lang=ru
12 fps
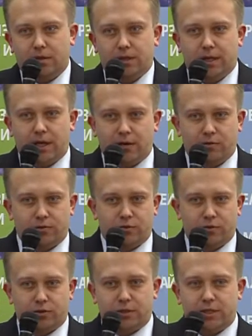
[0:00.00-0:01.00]
Я вот
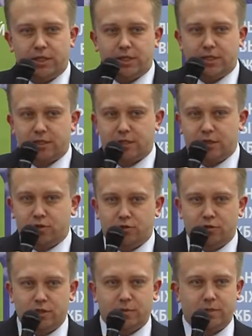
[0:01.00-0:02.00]
все, что сейчас
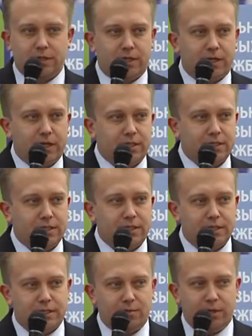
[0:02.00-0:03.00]
скажу, то есть постарайтесь
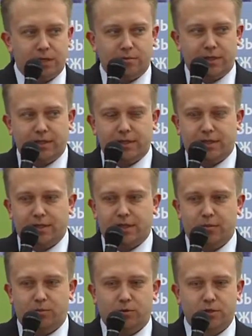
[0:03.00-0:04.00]
это себе отметить как
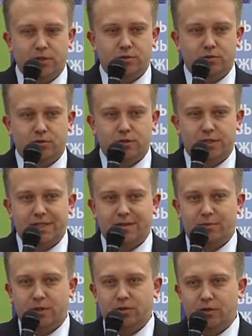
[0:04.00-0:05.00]
гипотезу, то есть это
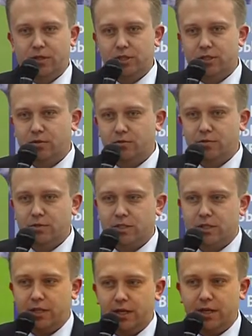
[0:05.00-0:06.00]
мое личное
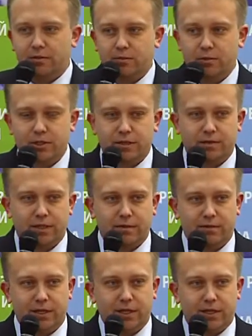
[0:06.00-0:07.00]
утверждение, вы можете в это
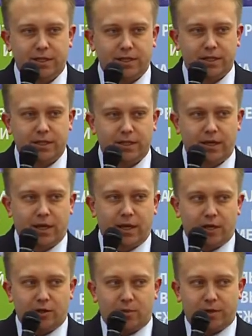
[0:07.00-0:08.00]
верить или нет,
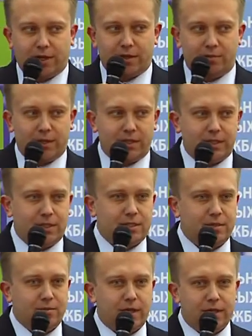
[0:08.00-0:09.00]
но пока отметьте для
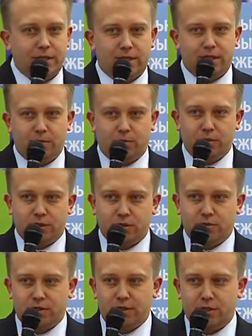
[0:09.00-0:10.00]
себя это как
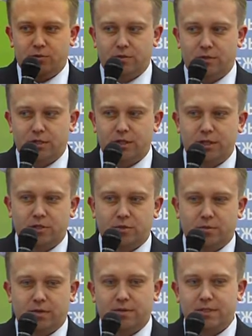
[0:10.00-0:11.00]
гипотезу, это не утверждение,
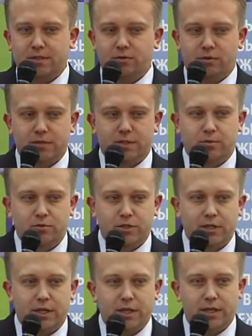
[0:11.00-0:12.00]
чтобы я вас не вел в
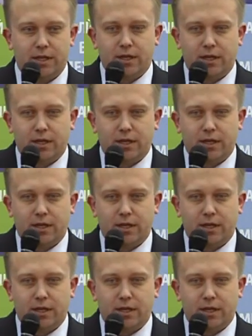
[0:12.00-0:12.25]
заблуждение.